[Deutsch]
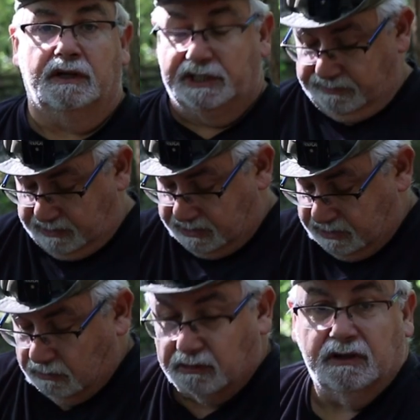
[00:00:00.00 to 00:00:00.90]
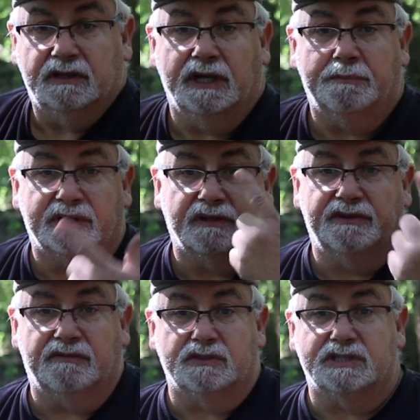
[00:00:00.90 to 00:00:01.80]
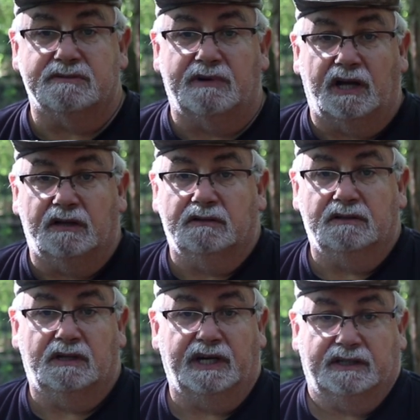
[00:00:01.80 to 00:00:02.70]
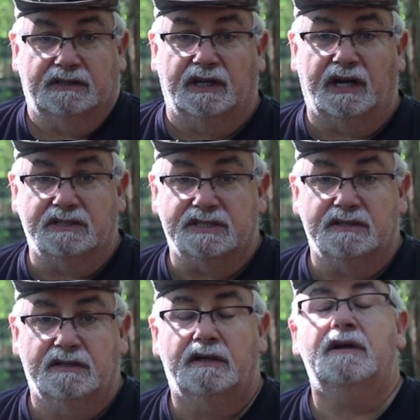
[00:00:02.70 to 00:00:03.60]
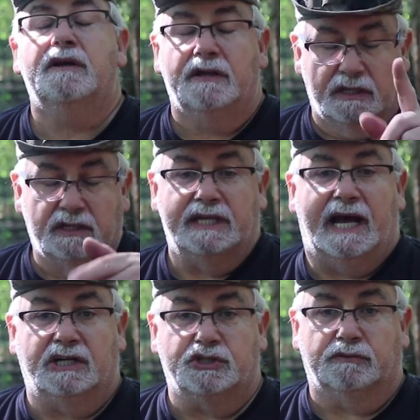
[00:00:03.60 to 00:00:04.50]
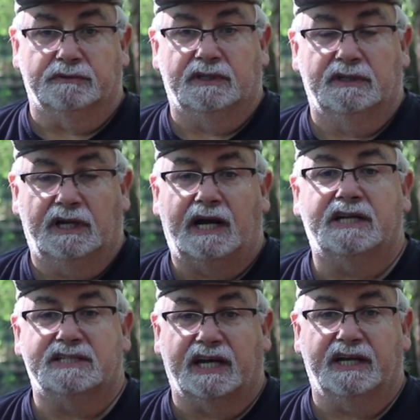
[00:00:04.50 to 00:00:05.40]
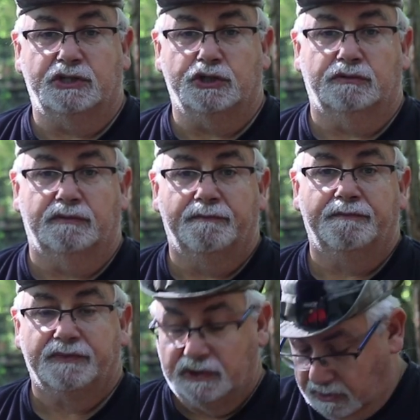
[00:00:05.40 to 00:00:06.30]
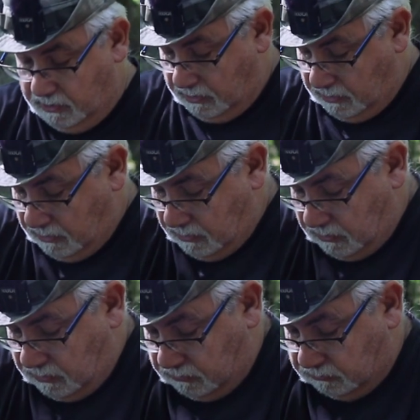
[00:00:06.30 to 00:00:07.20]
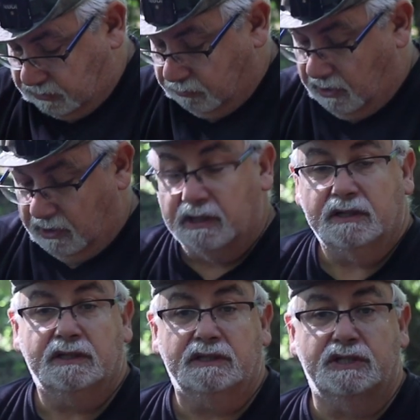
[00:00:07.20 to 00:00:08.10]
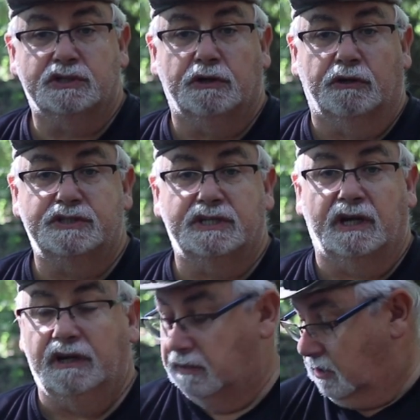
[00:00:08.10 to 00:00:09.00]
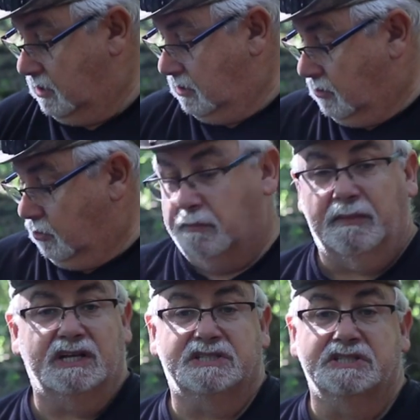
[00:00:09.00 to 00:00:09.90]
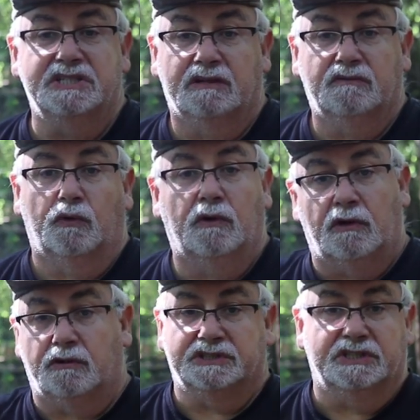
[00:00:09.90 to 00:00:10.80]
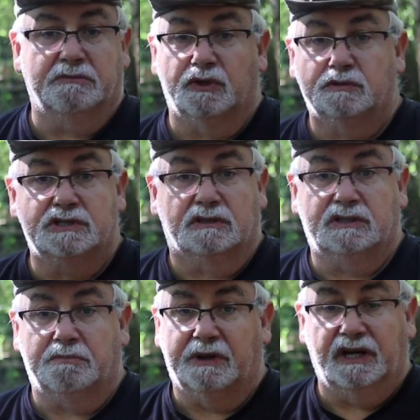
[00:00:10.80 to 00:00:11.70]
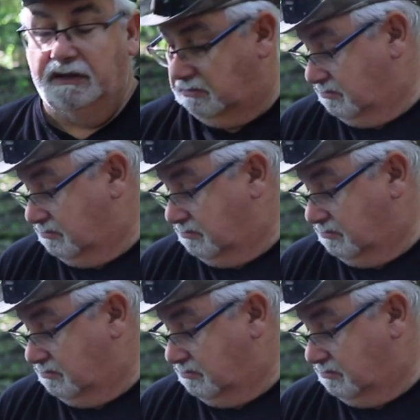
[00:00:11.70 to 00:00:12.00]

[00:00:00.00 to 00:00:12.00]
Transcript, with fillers: Jetzt wird sie sagen, Herr Depper, dafür was zwei, reicht nicht eins. Ja, schon, eins reicht schon. Und zwar das Größere habe ich meistens irgendwo außen im Rucksack dabei.